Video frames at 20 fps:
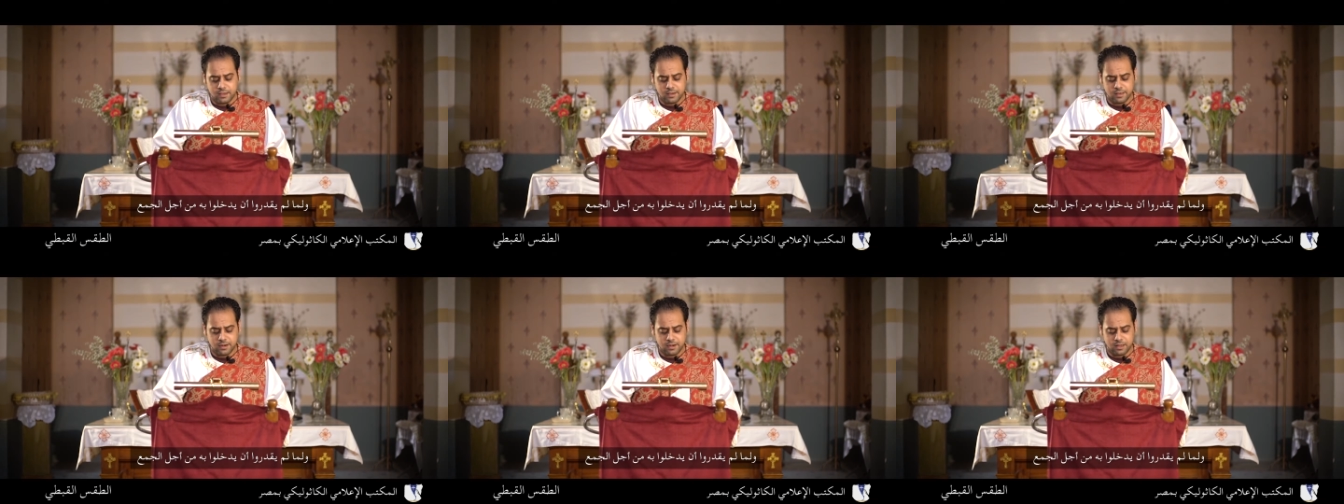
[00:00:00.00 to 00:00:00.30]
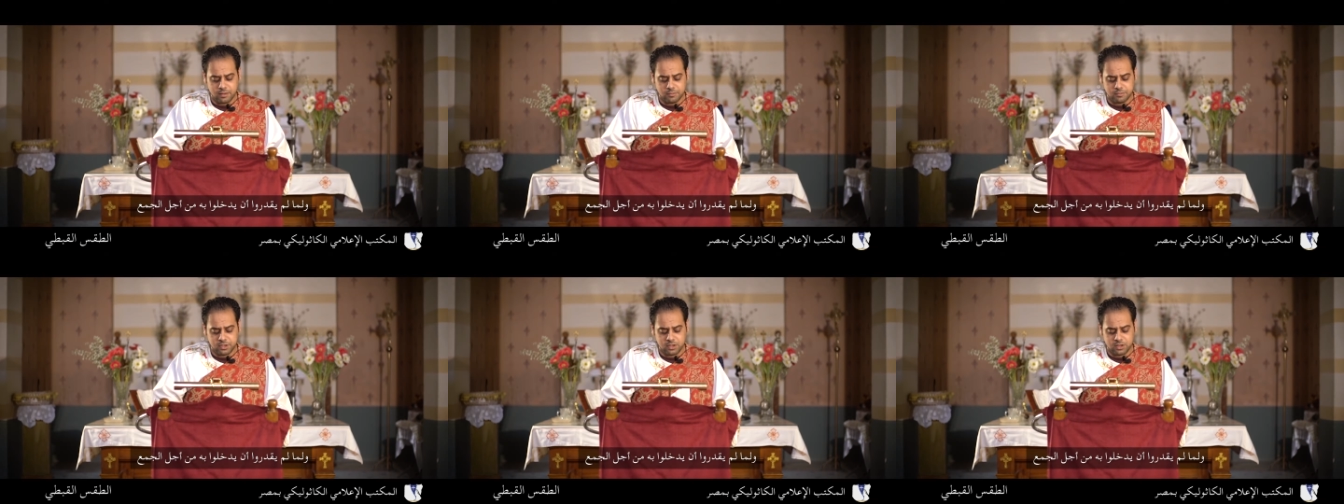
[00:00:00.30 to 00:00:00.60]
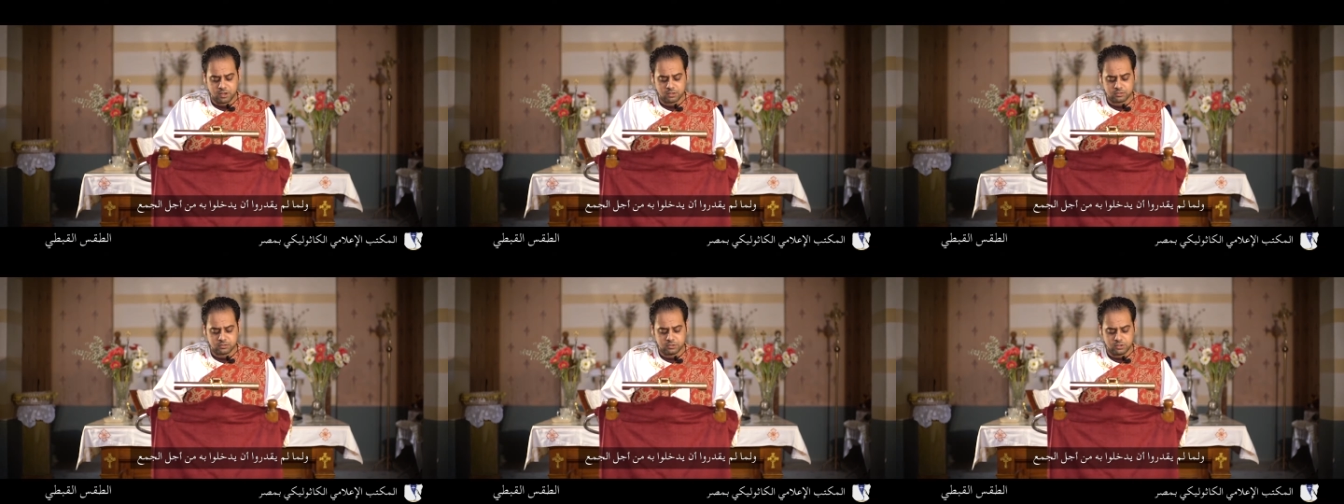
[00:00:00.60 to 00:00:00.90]
لم
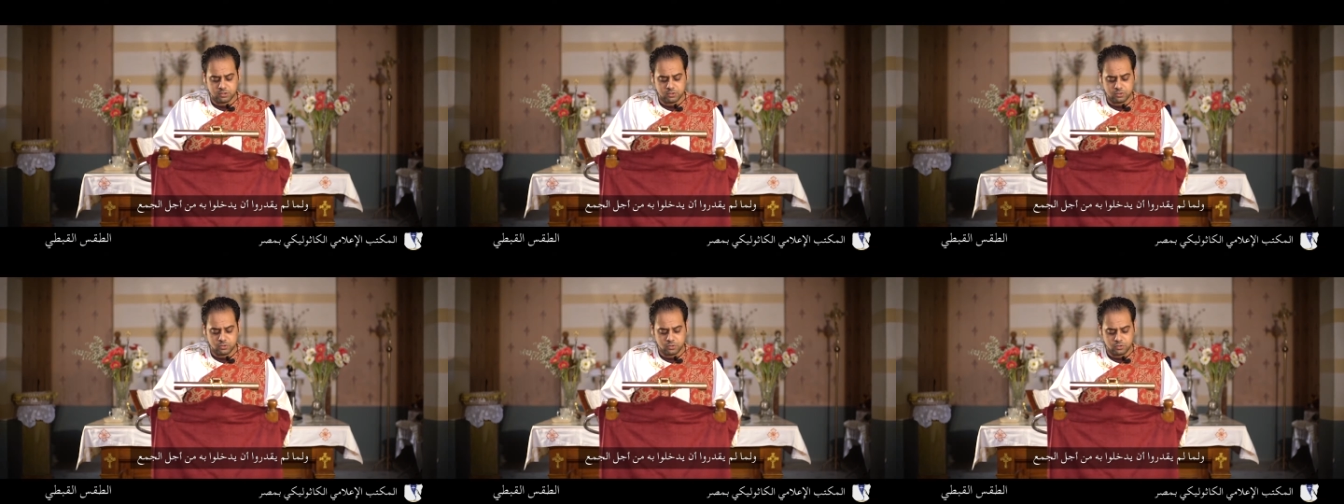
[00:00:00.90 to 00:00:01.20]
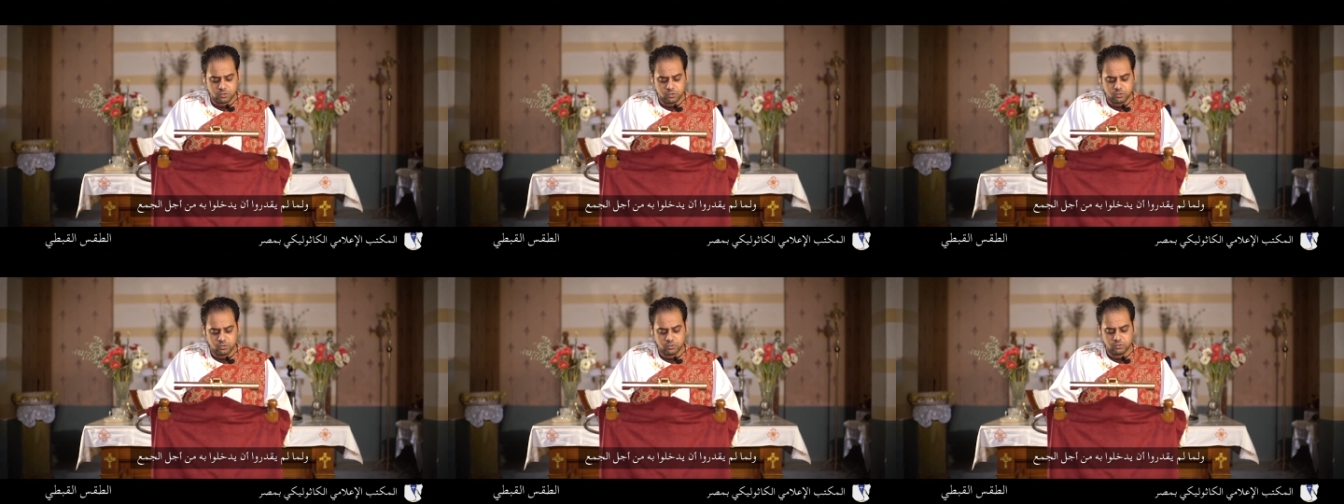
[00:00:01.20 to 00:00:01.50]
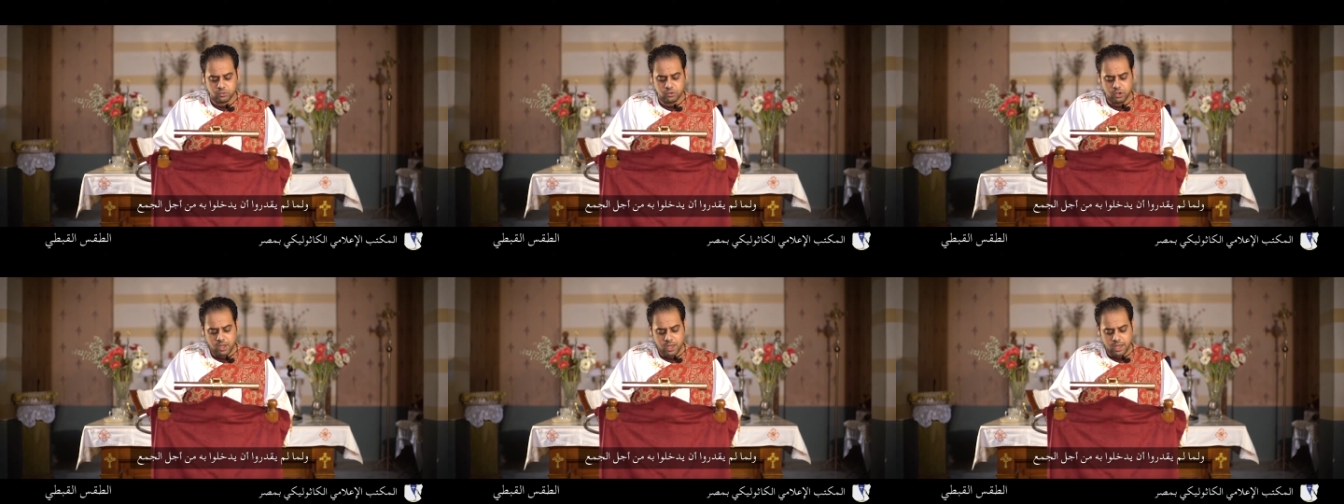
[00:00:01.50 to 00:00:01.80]

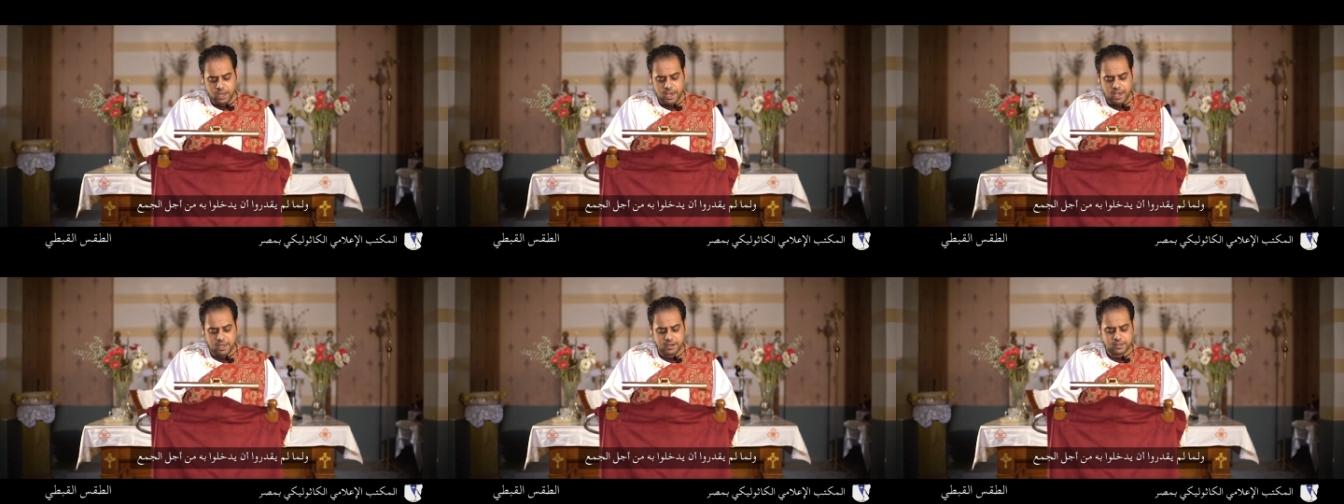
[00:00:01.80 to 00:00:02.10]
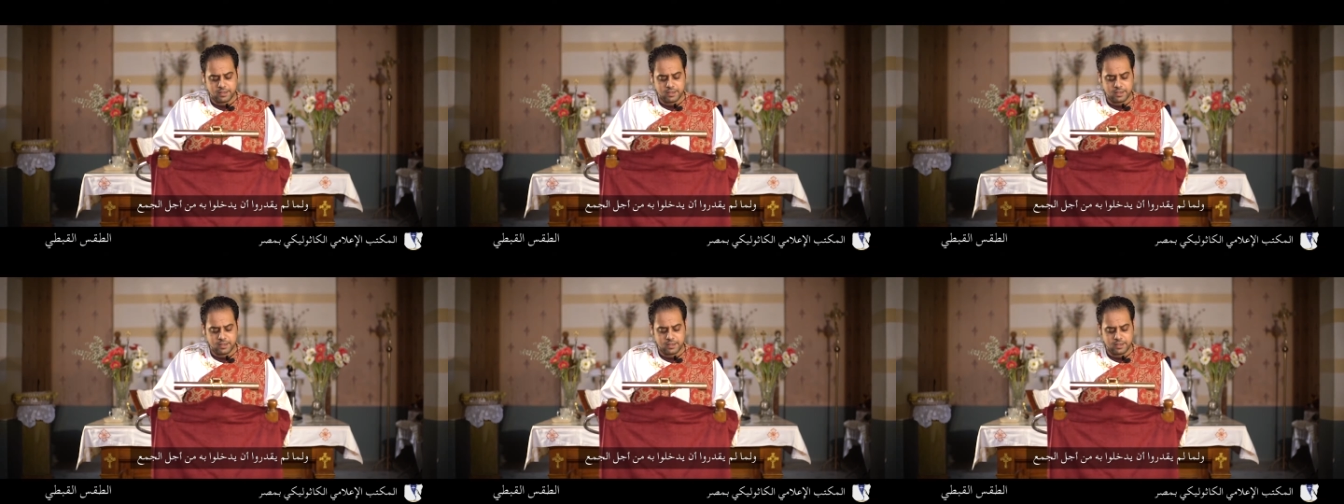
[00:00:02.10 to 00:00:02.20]
يقدروا أن